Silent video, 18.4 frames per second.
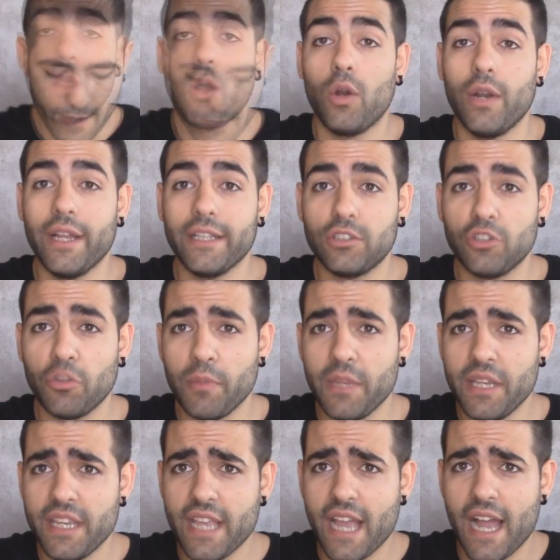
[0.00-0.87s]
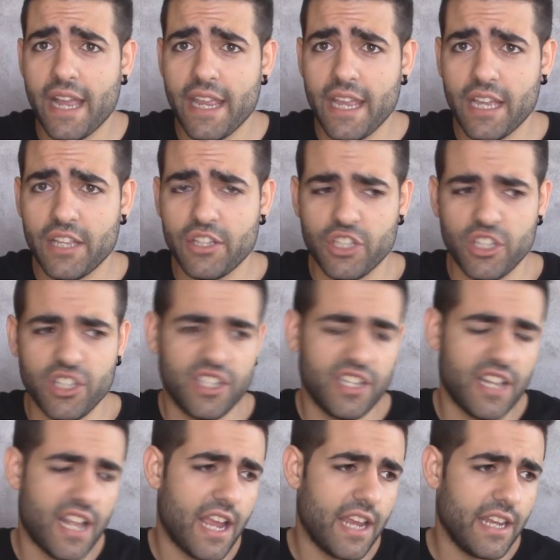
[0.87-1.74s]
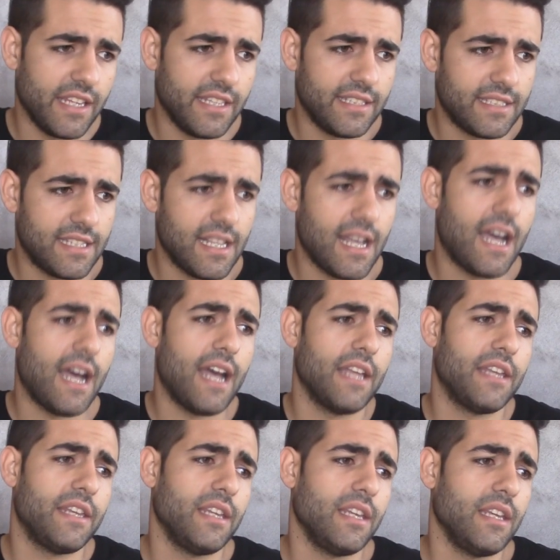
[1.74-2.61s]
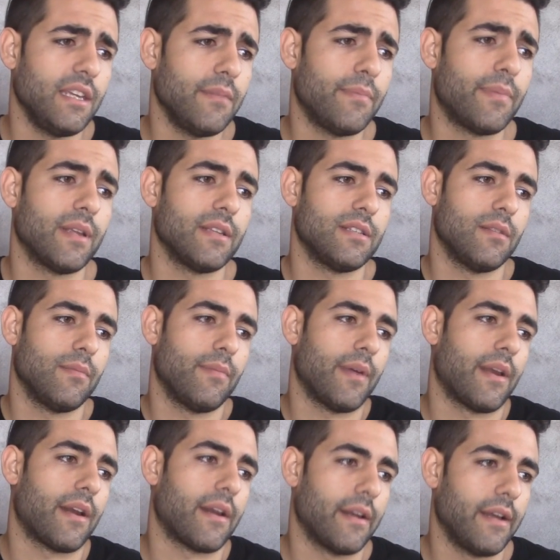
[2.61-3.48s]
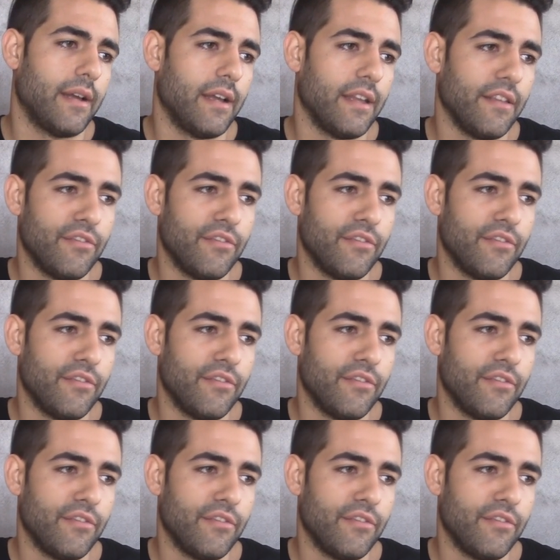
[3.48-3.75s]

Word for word: Ho letto migliaia e centinaia di stati prese per eh,